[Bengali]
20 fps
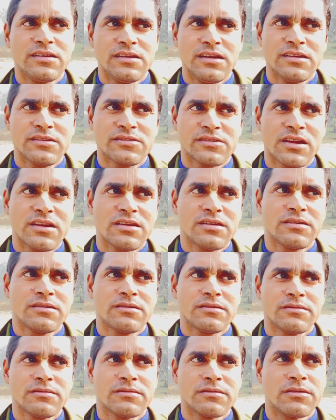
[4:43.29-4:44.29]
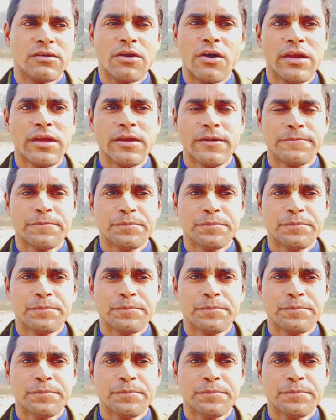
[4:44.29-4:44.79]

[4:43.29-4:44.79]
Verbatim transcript: রিলেশান নয়